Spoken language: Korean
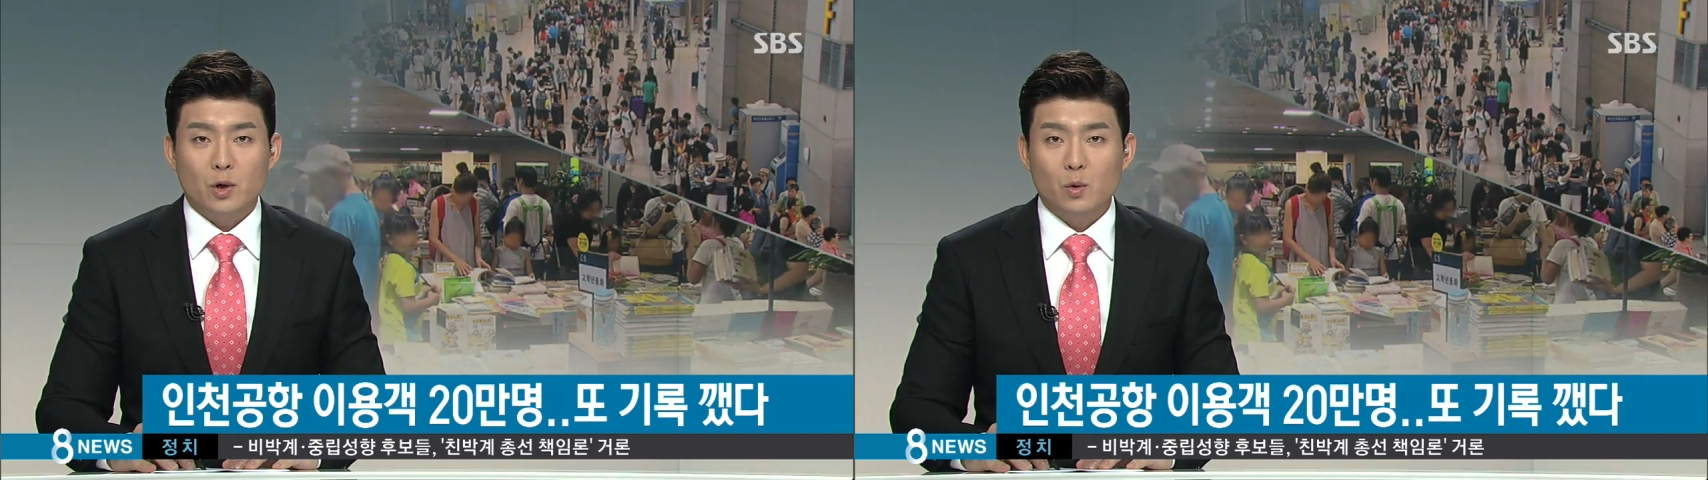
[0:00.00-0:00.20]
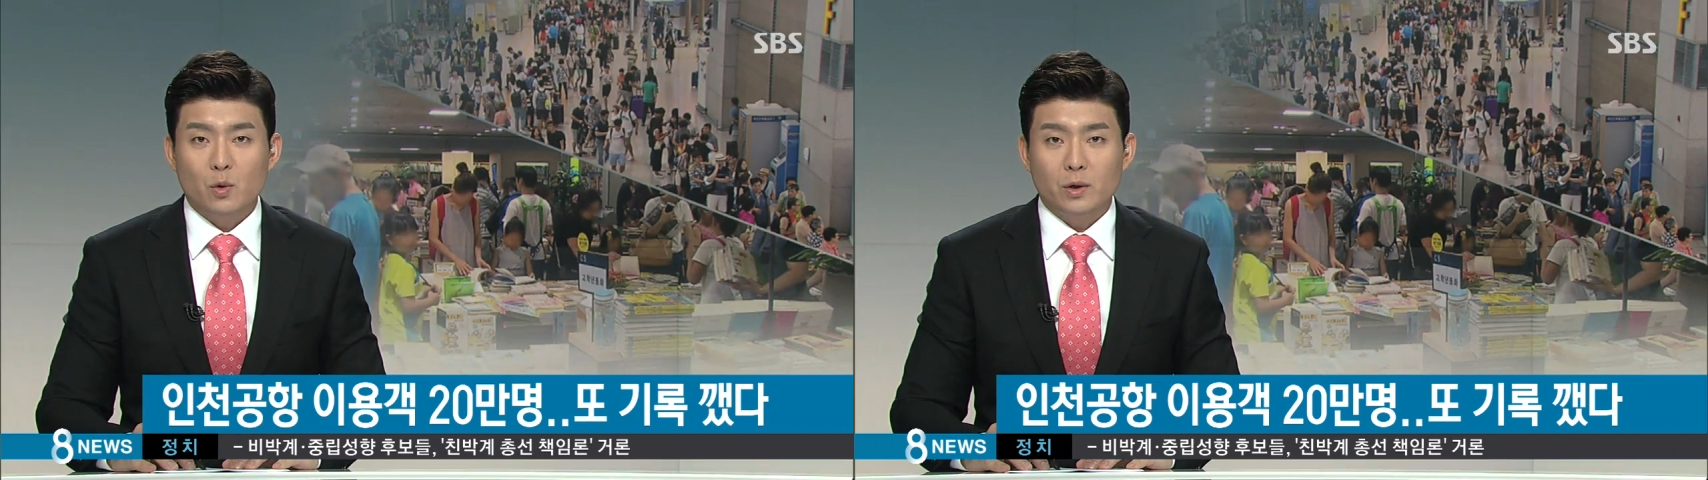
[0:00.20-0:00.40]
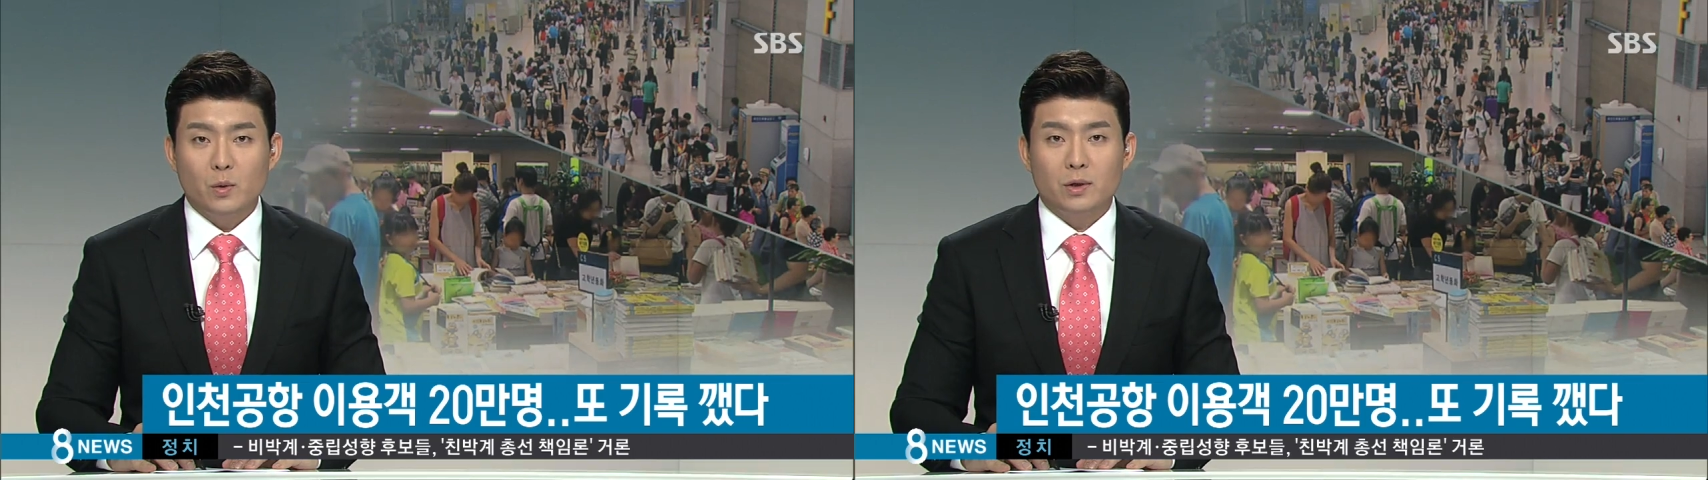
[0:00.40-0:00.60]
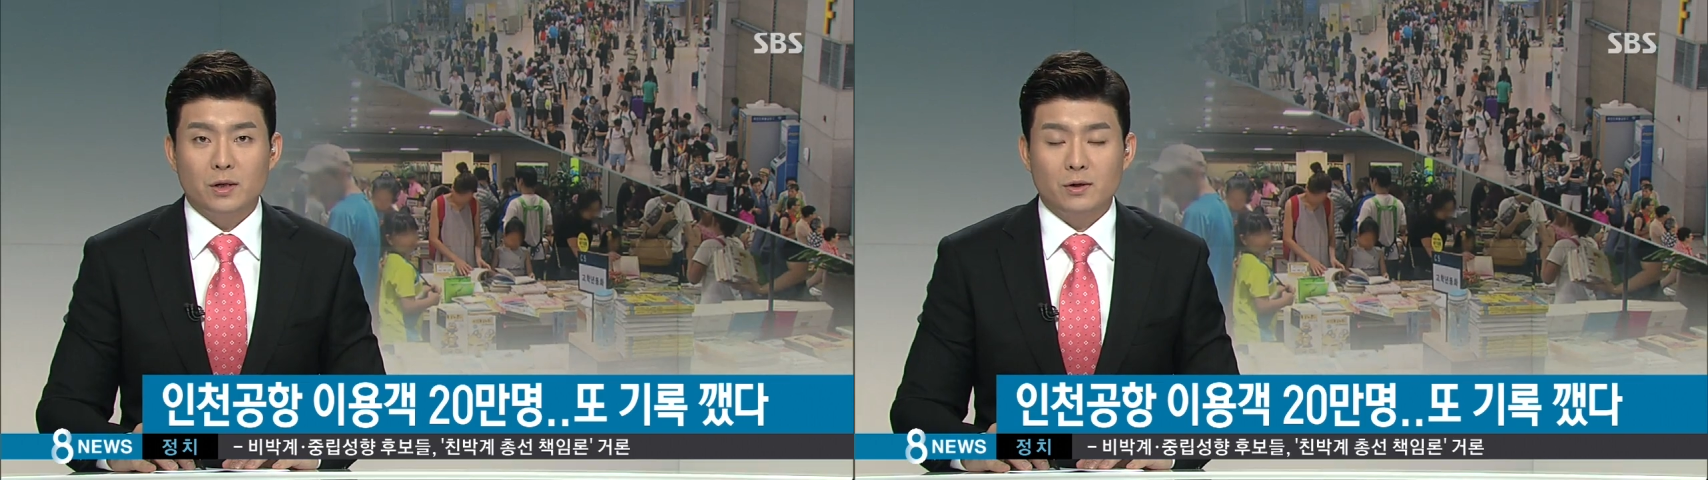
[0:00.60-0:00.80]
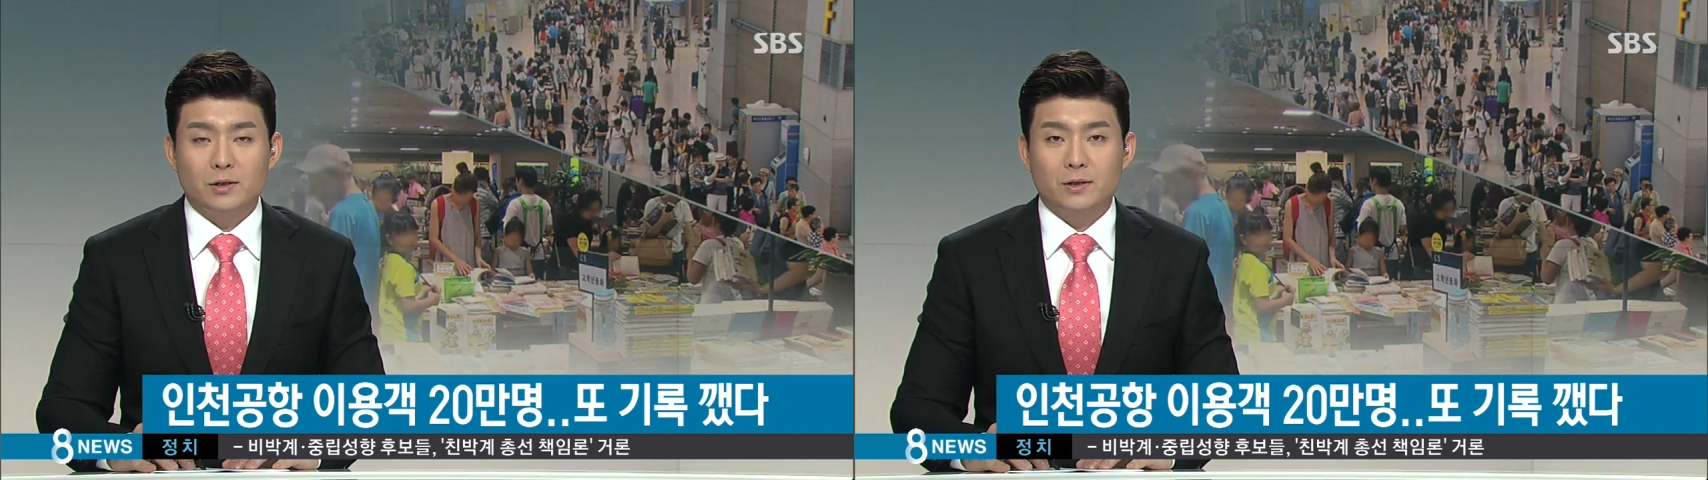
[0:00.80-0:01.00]
최고
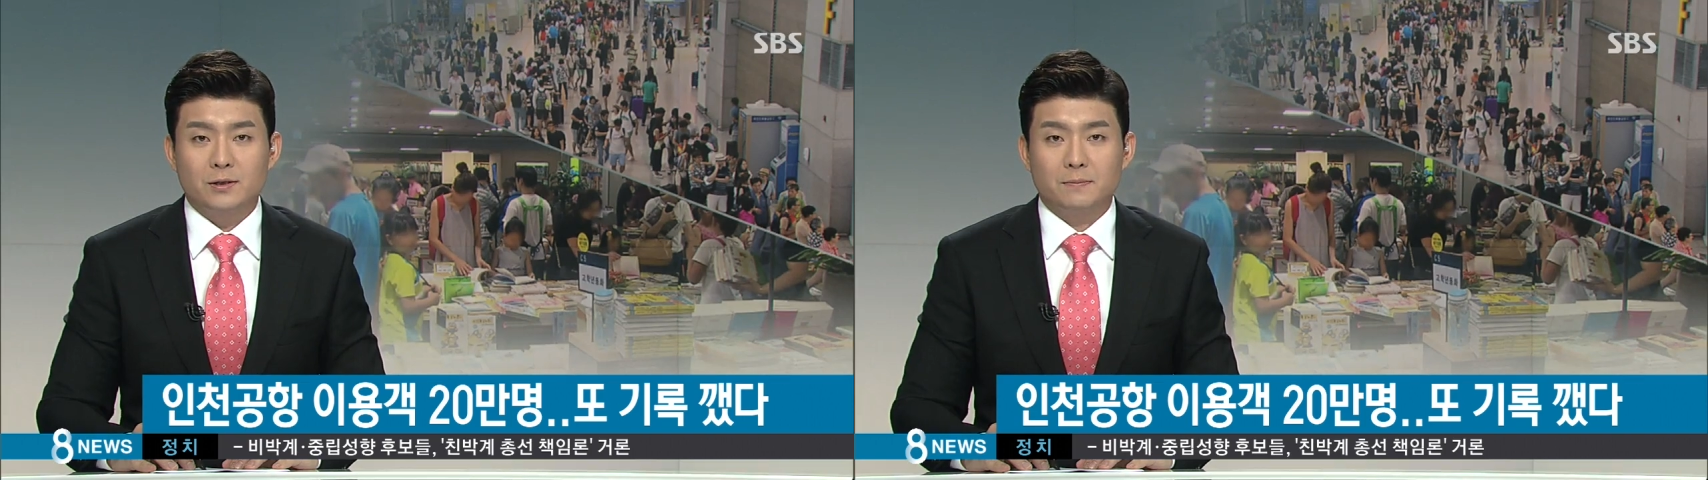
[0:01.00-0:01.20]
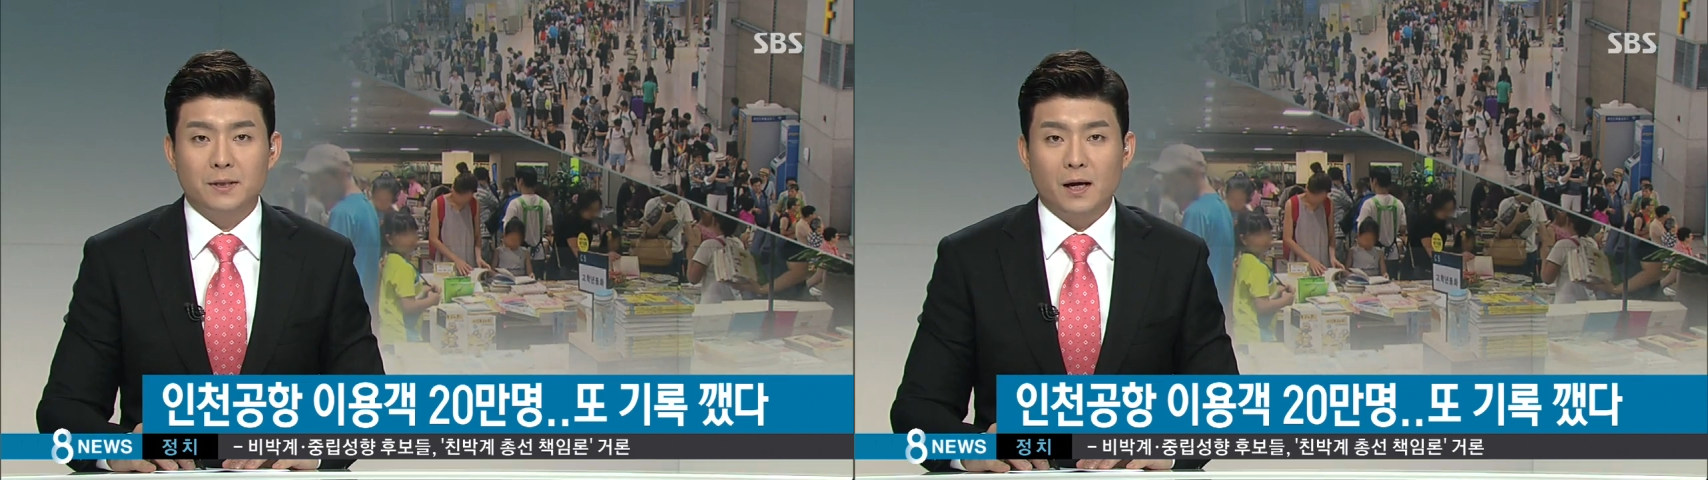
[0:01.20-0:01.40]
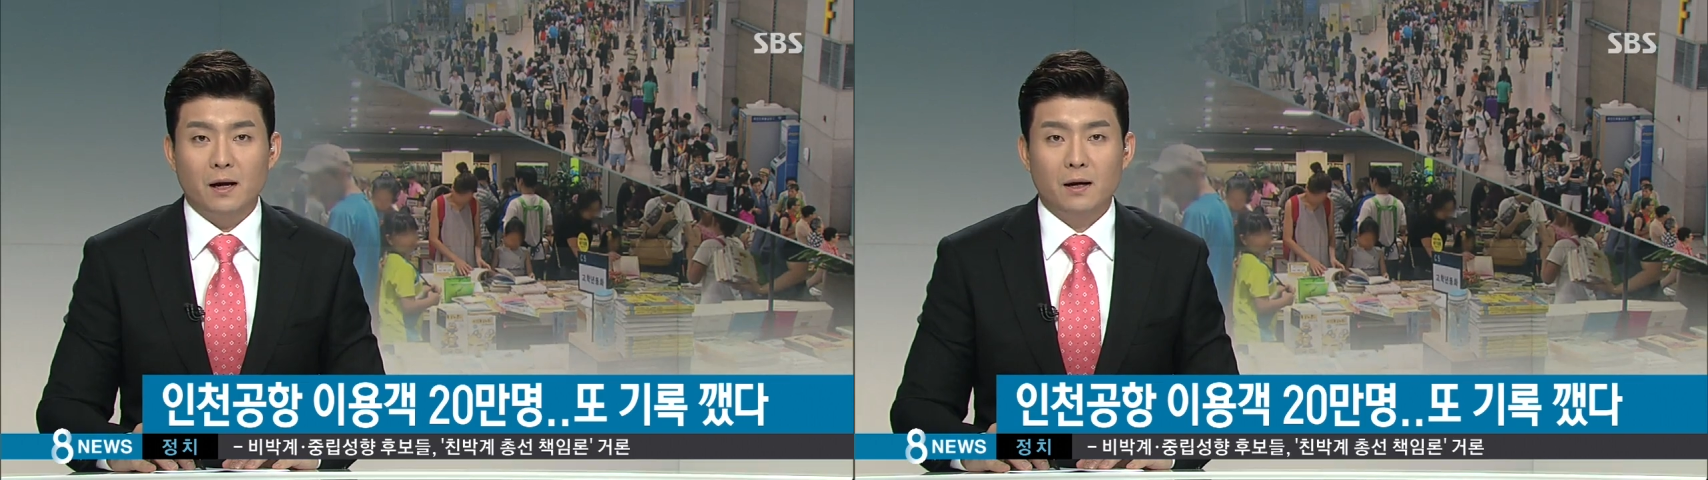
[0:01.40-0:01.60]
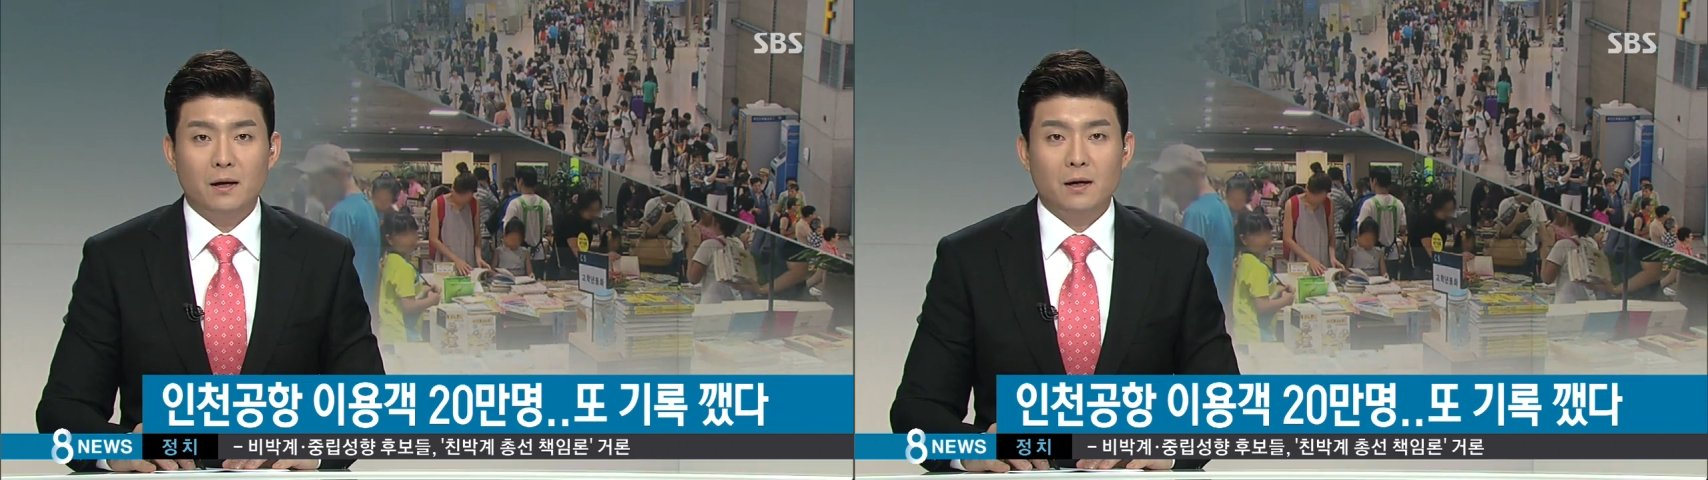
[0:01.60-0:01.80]
기록을 경신했습니다.